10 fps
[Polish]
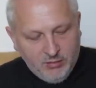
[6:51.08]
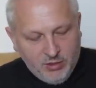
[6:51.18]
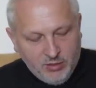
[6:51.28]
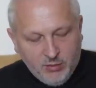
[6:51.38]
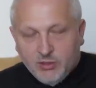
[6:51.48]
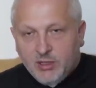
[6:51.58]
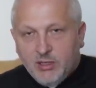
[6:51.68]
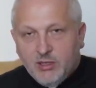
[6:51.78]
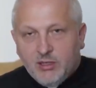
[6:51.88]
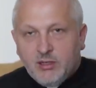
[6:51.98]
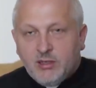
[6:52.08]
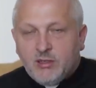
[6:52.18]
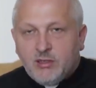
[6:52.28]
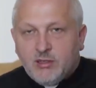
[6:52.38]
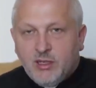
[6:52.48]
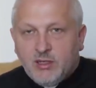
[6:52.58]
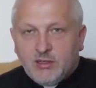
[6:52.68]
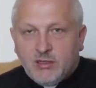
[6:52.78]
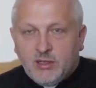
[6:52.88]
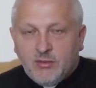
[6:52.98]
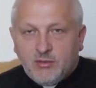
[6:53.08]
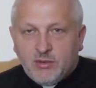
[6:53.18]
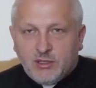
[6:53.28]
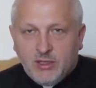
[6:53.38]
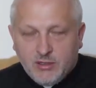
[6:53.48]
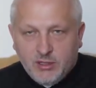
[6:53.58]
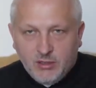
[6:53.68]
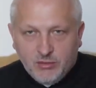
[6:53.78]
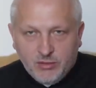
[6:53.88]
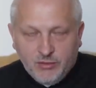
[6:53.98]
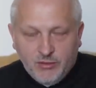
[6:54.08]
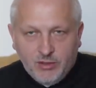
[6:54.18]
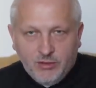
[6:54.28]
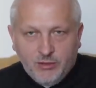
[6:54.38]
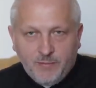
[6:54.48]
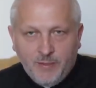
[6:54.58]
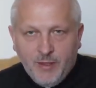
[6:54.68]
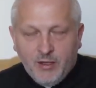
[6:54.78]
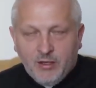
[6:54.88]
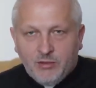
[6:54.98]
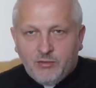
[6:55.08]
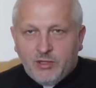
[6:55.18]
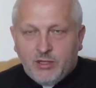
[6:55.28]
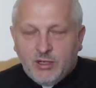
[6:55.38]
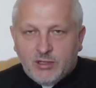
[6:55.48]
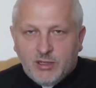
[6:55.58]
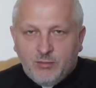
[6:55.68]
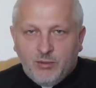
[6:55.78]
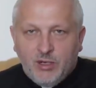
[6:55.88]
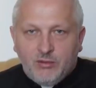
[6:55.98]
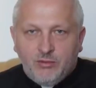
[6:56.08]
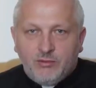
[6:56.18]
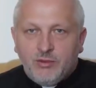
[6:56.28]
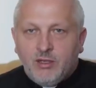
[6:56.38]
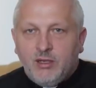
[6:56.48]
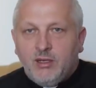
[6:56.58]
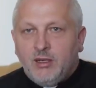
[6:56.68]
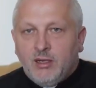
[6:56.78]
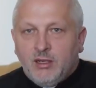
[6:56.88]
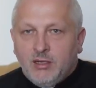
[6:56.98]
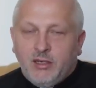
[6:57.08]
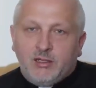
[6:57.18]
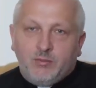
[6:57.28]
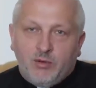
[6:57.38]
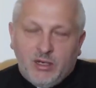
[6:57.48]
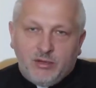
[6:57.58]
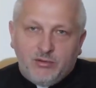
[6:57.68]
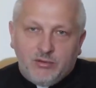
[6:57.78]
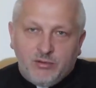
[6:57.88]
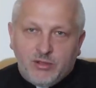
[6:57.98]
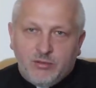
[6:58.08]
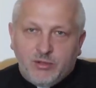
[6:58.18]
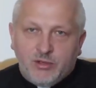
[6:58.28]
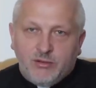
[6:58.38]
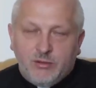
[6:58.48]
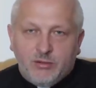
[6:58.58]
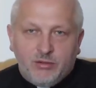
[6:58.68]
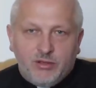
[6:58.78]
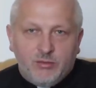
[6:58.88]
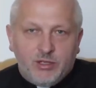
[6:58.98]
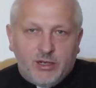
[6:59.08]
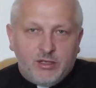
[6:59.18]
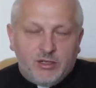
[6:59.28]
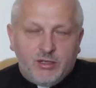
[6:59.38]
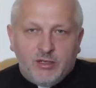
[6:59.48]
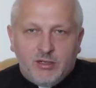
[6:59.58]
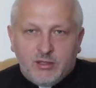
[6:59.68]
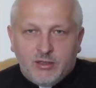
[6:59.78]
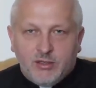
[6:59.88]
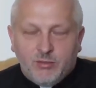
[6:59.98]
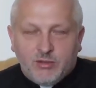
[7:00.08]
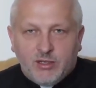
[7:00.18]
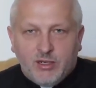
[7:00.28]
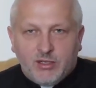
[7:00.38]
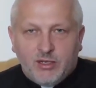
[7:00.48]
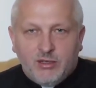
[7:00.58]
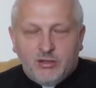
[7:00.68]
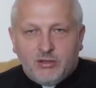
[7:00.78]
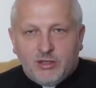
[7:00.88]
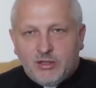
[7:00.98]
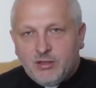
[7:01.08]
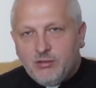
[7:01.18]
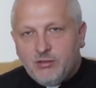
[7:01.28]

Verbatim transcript: Prośmy o takie serce na wzór serca Jezusowego, również dla nas kapłanów, dla nas Polaków, którzy może w tym trudnym czasie, kiedy jesteśmy oskarżani o rzeczy,